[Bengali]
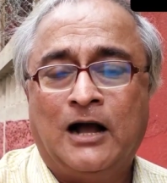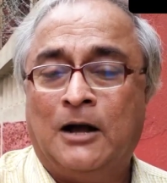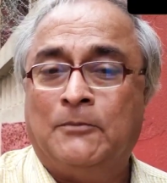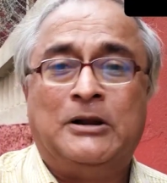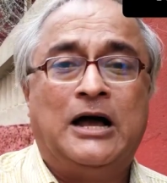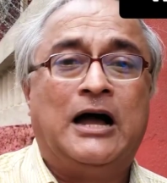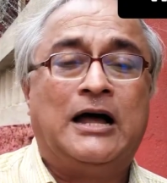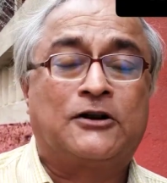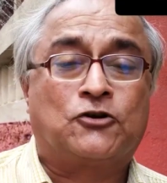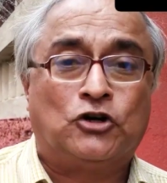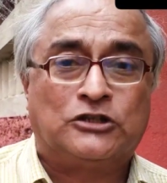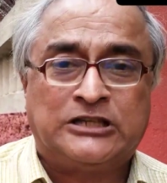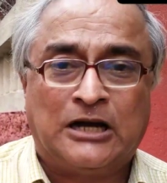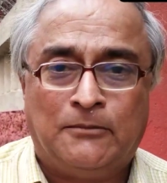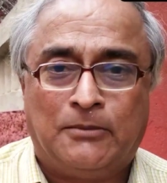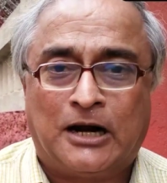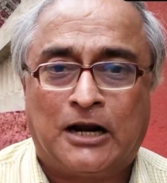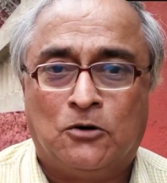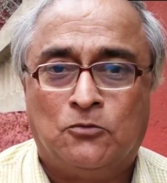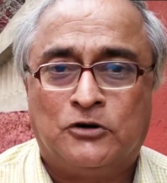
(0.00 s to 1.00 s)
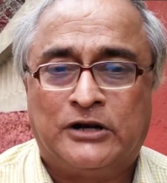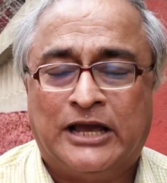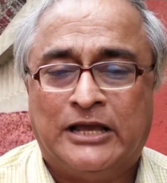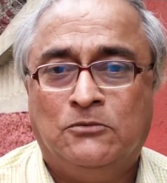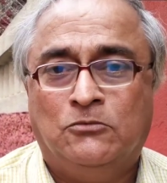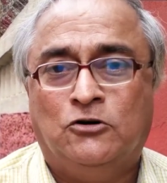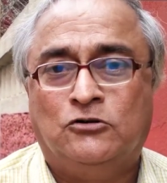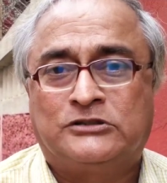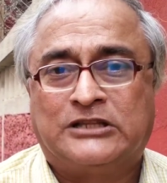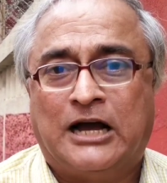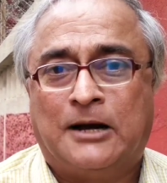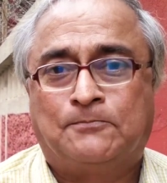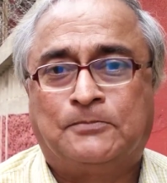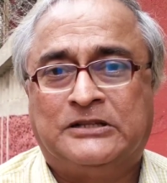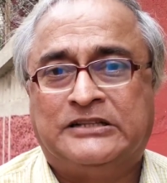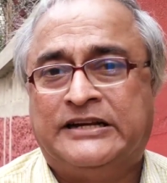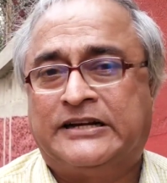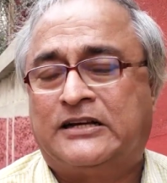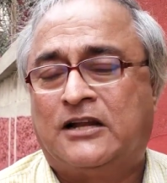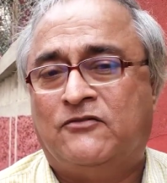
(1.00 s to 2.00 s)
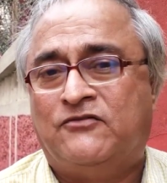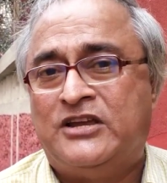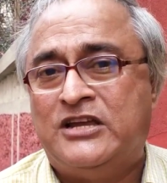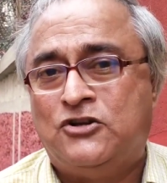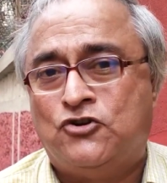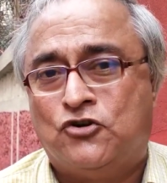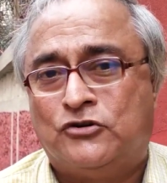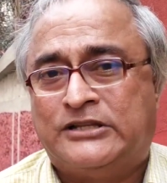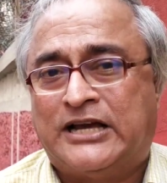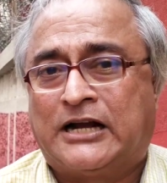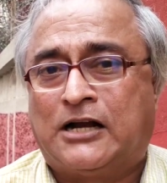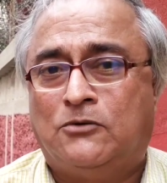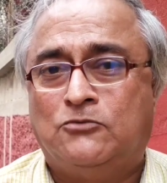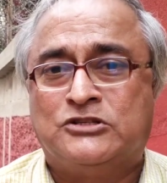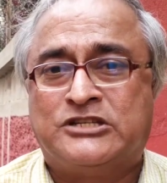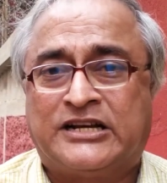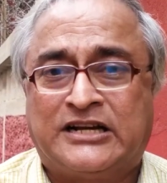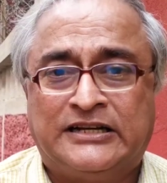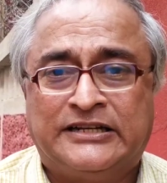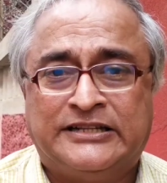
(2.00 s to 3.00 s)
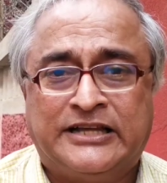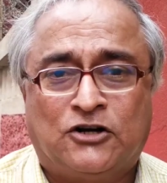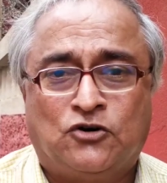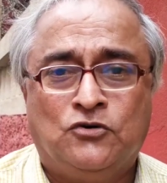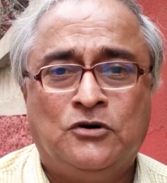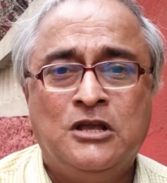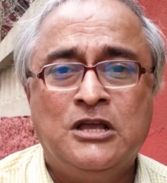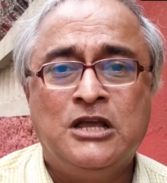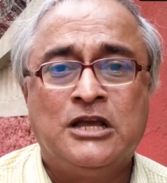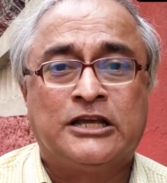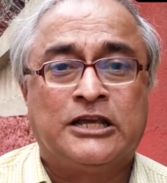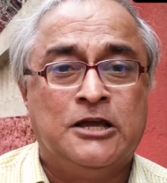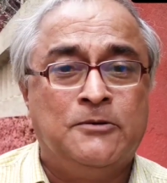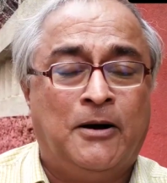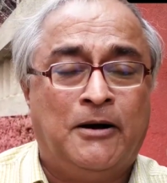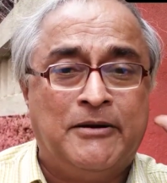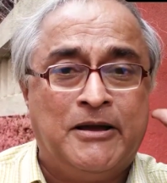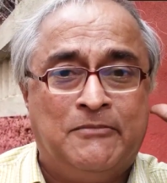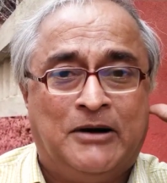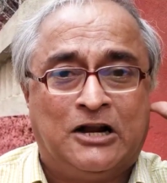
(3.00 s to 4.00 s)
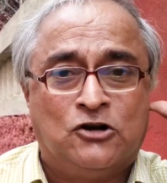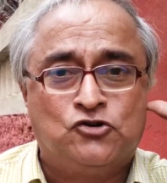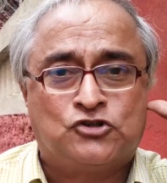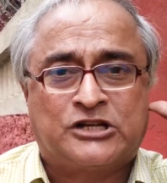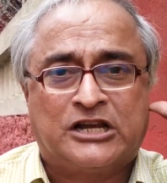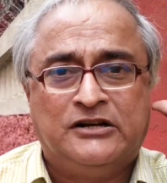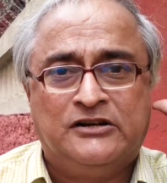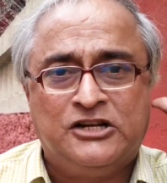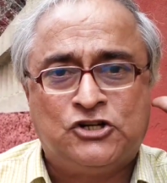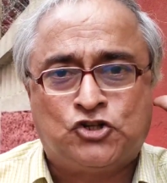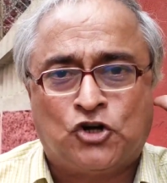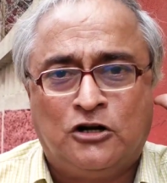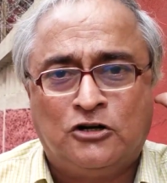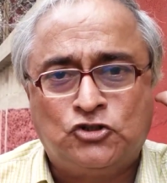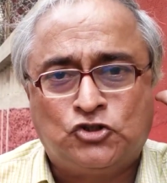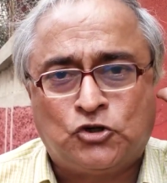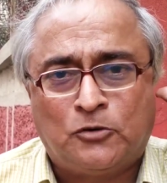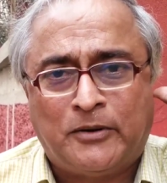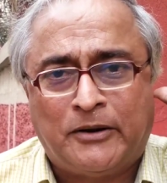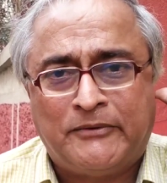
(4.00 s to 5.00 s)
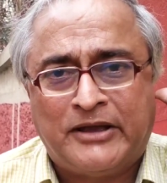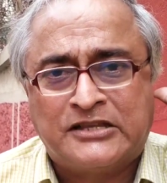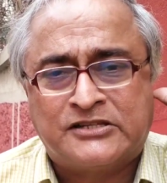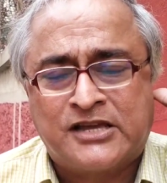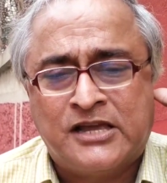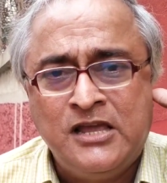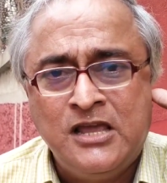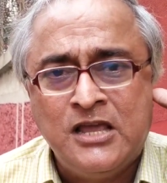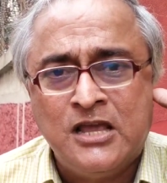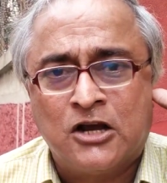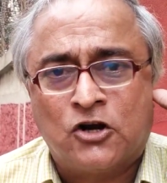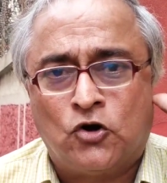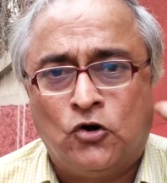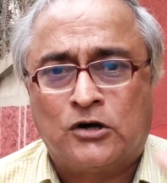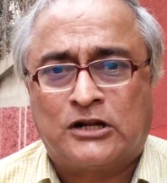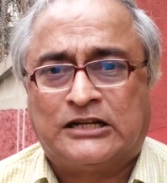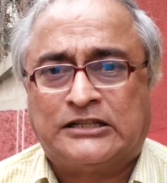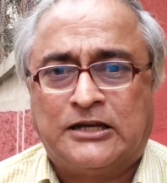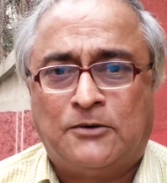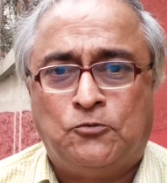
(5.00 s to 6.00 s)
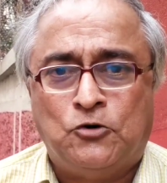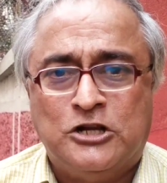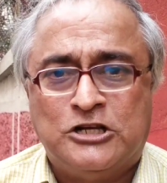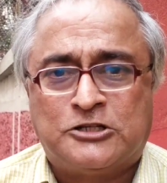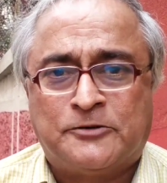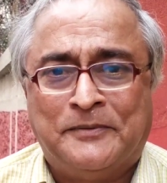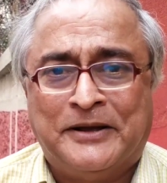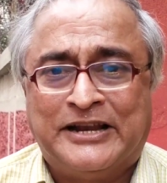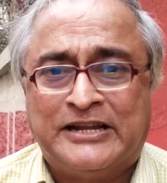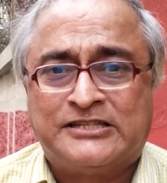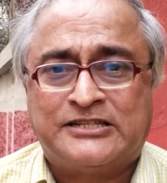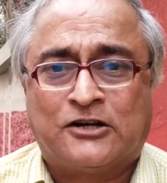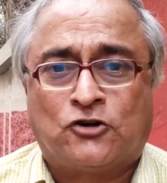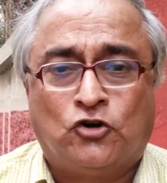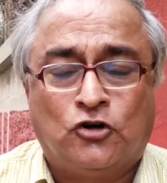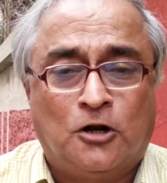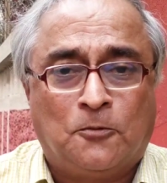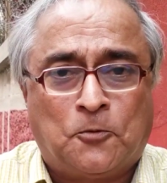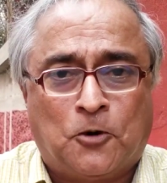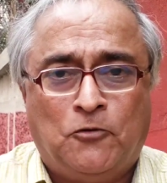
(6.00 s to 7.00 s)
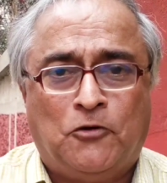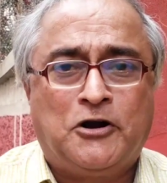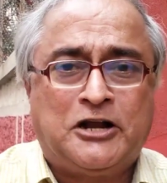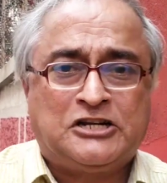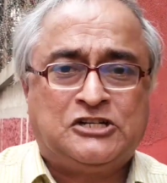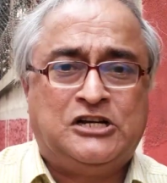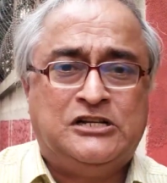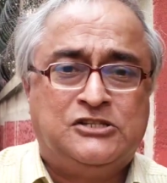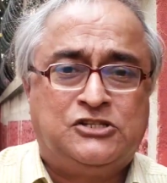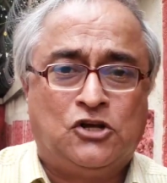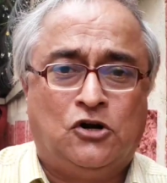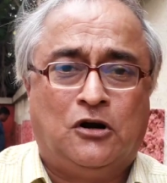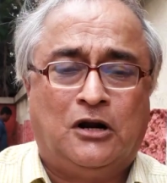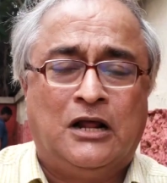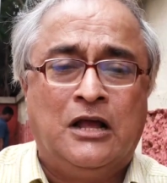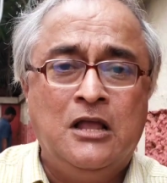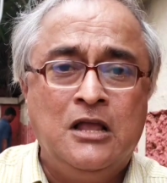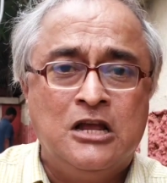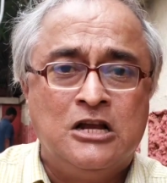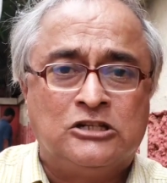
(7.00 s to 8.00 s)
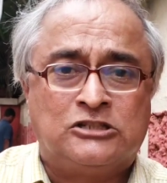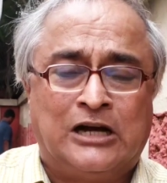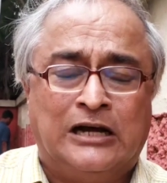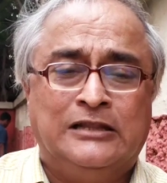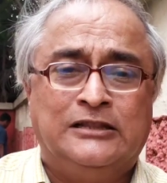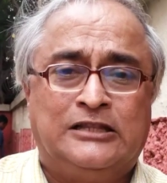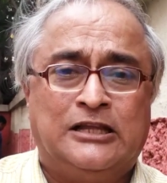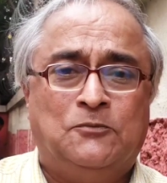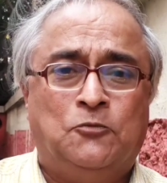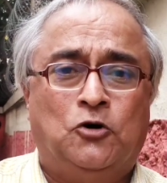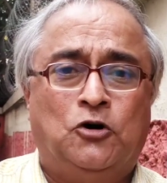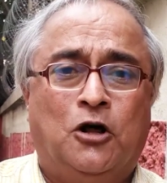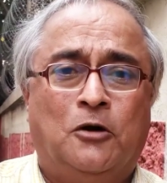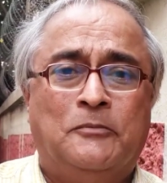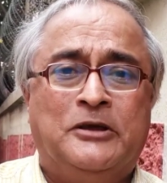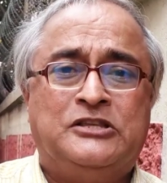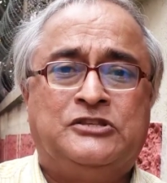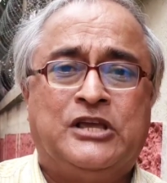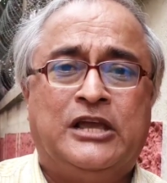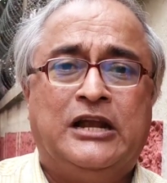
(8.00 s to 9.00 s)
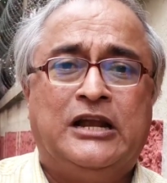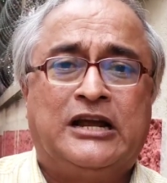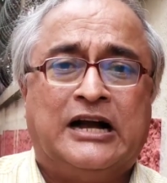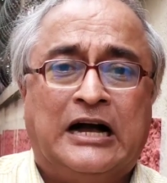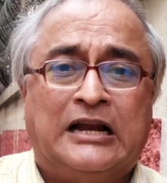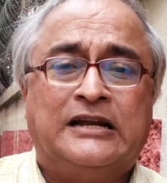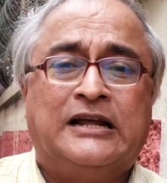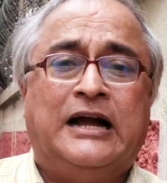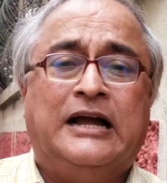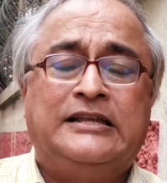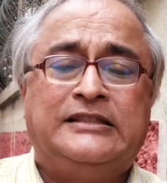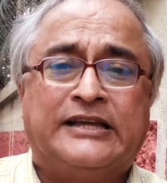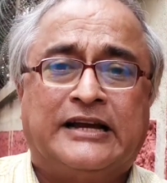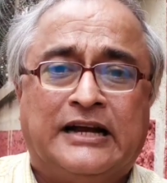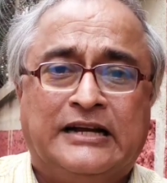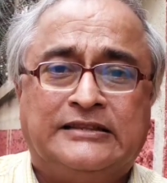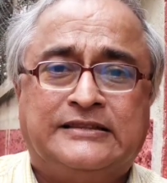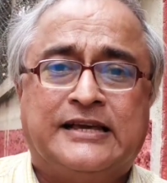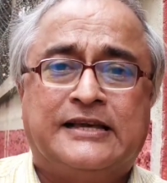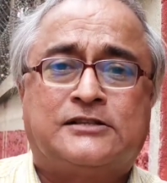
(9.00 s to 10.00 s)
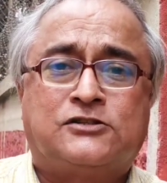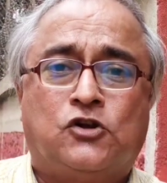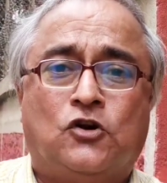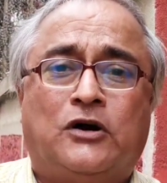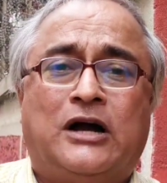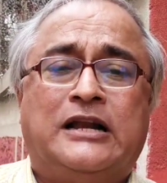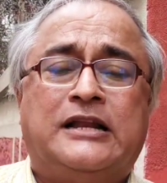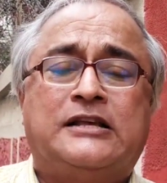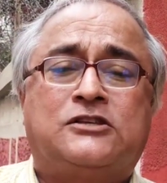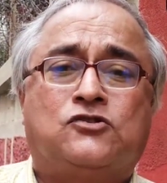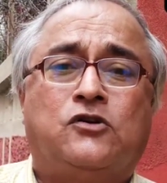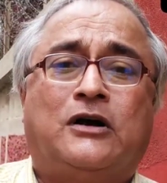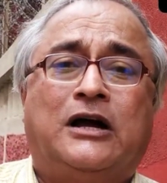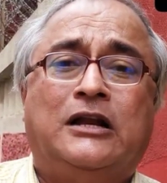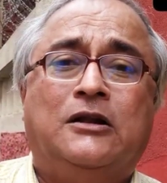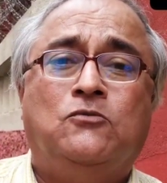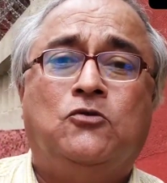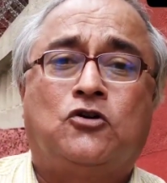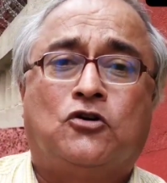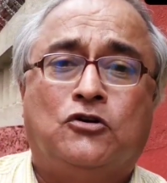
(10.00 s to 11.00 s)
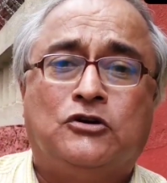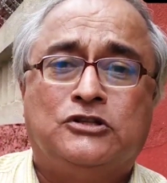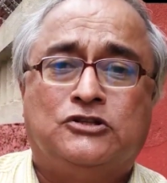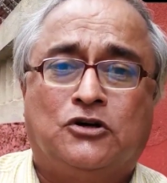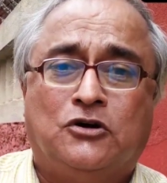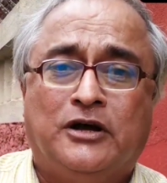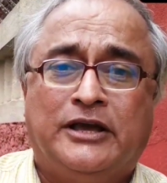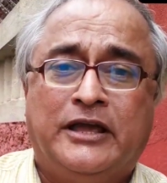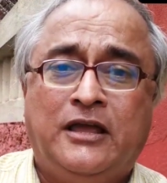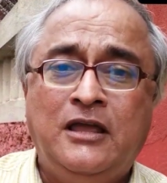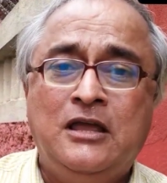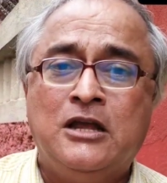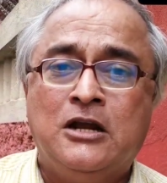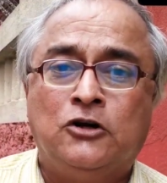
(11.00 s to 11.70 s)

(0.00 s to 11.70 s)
আমরা আর কথা বাড়াবো না এই মুহূর্তে আপনাদের একটা ভিডিও দেখাবো যেখানে দেখুন কিভাবে মানুষকে নৃশংসভাবে আজকে কলকাতা পুলিশ মেরেছে কোনো প্রভোকেশন ছিল না শান্তিপূর্ণ মিছিল গান গাইতে গাইতে স্লোগানে স্লোগানে মুখরিত হয়ে